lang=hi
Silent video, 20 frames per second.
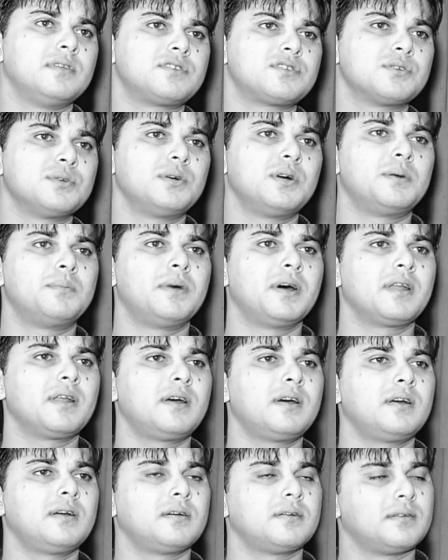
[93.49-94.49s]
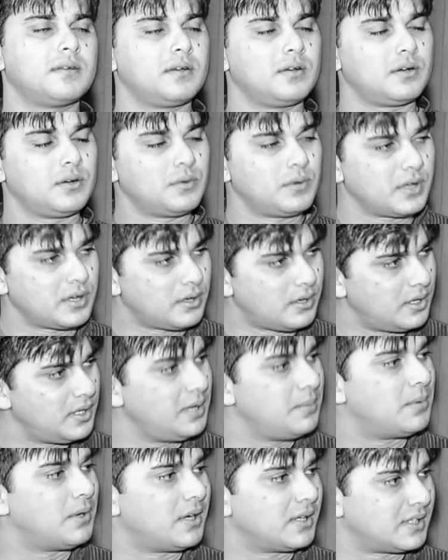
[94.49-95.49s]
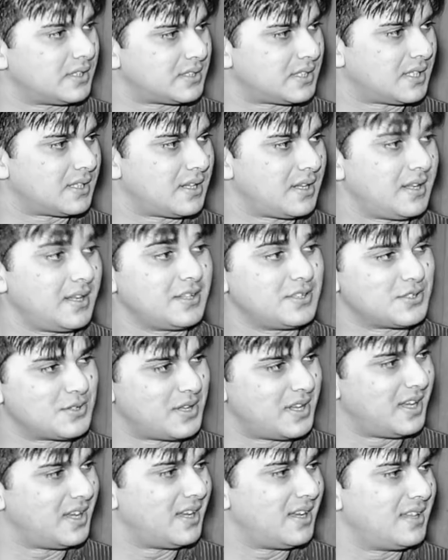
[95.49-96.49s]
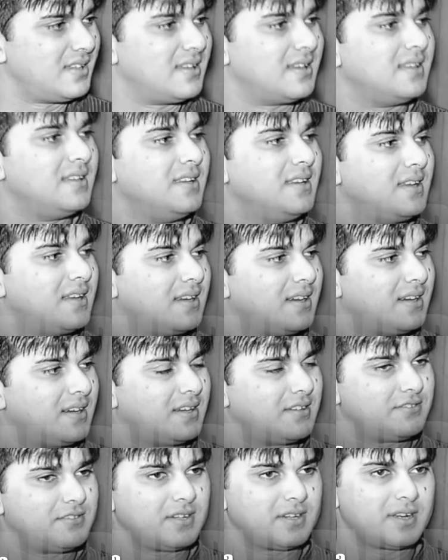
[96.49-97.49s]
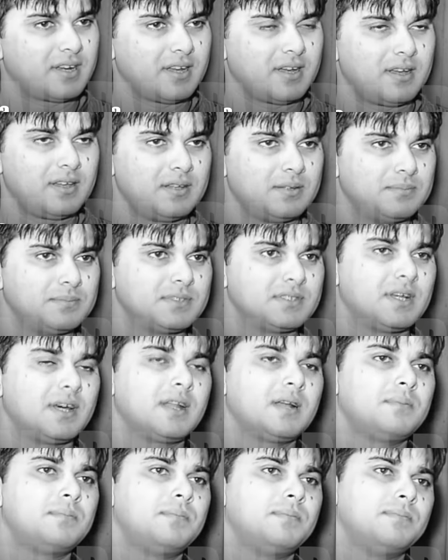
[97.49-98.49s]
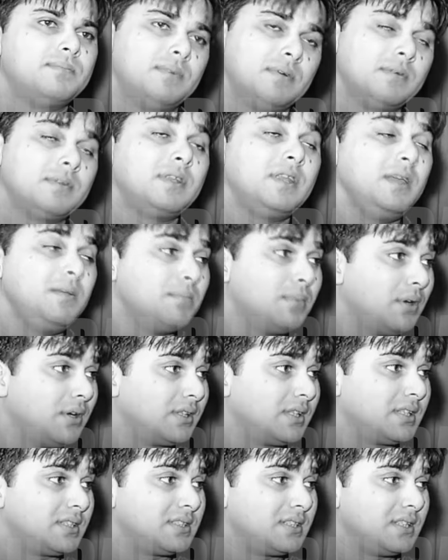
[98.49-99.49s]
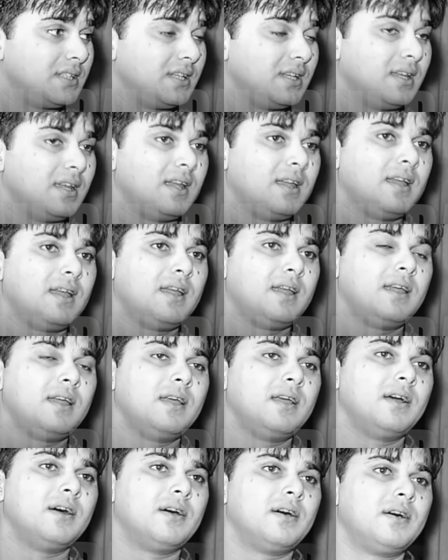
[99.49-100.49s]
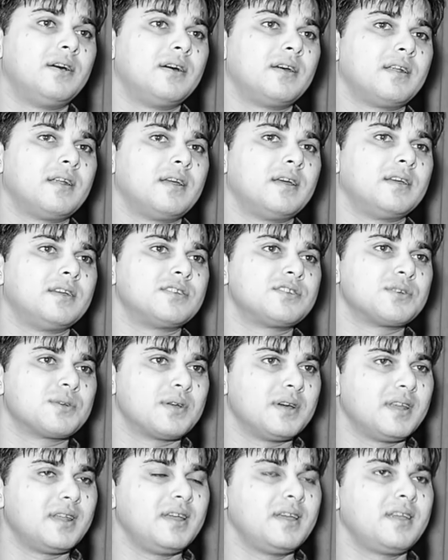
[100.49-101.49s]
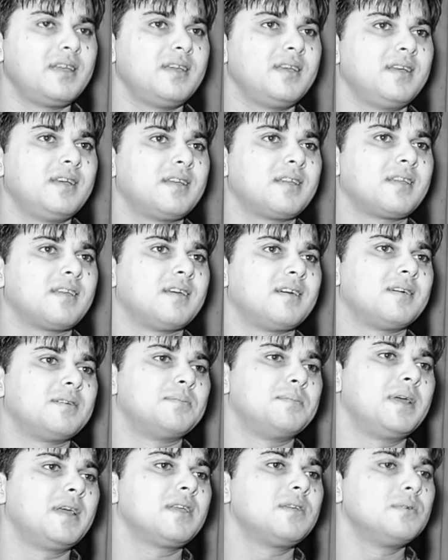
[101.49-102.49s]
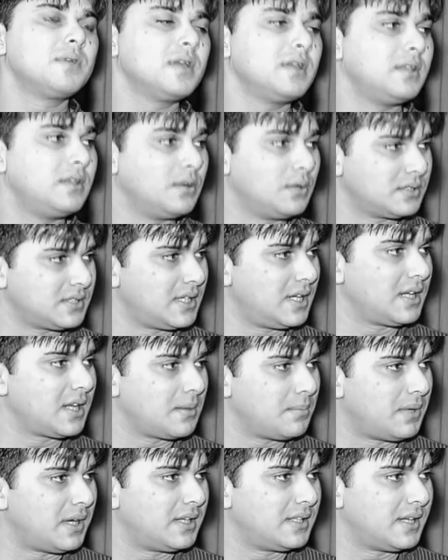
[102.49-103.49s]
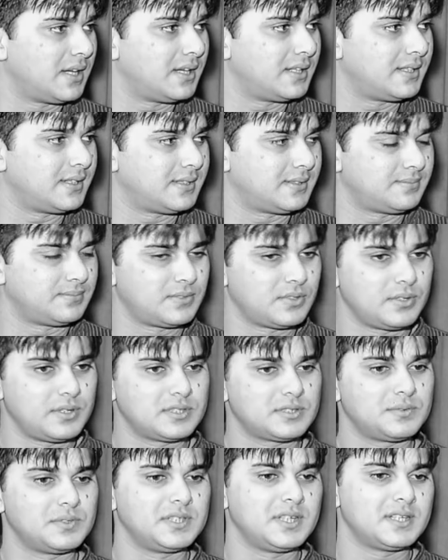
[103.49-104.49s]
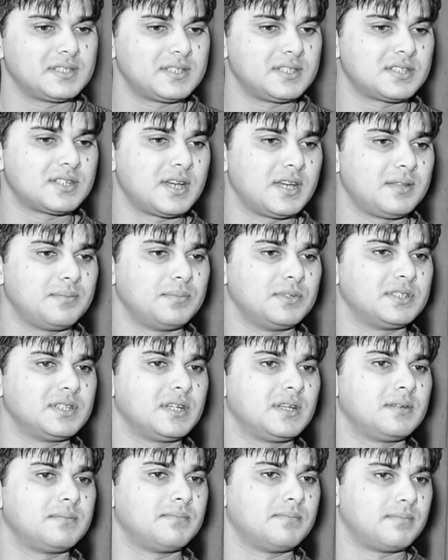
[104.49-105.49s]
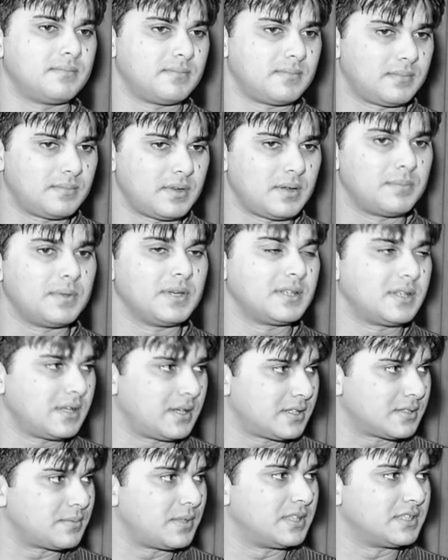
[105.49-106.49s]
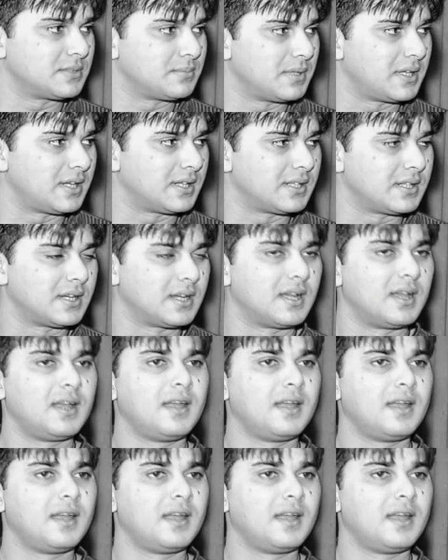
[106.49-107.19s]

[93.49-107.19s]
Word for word: शो हमारा ओवरऑल ही बहुत अच्छा था लाइक जुनेद हदीका फ़ख्र आलम सारा टीम बहुत अच्छी थी और शुक्र है कि मैं क्योंकि दो साल के बाद आया था तो इस वजह से शायद मुझे बेहतर रिस्पांस मिला था